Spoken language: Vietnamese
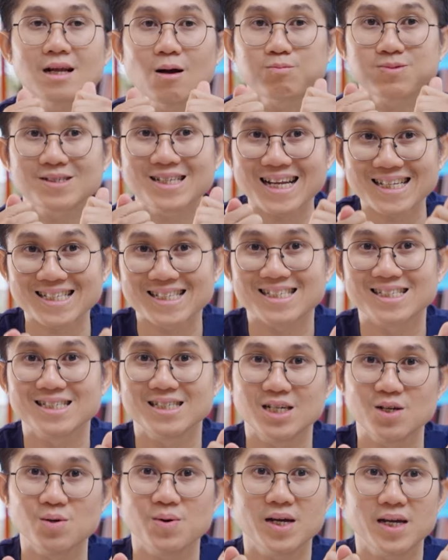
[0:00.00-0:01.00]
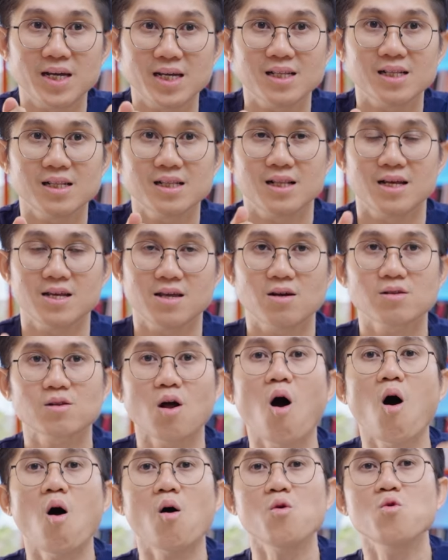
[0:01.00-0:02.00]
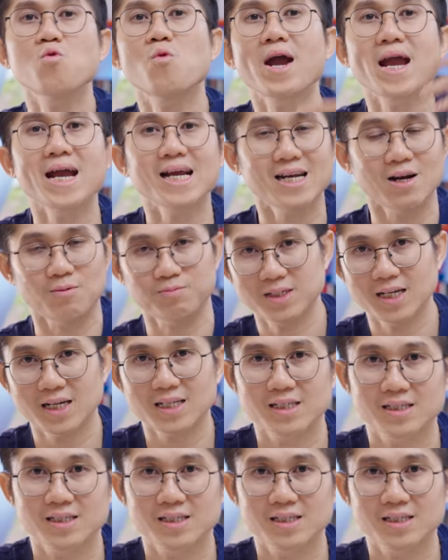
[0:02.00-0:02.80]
đọc sách nhiều hay ít là do thói quen đọc sách.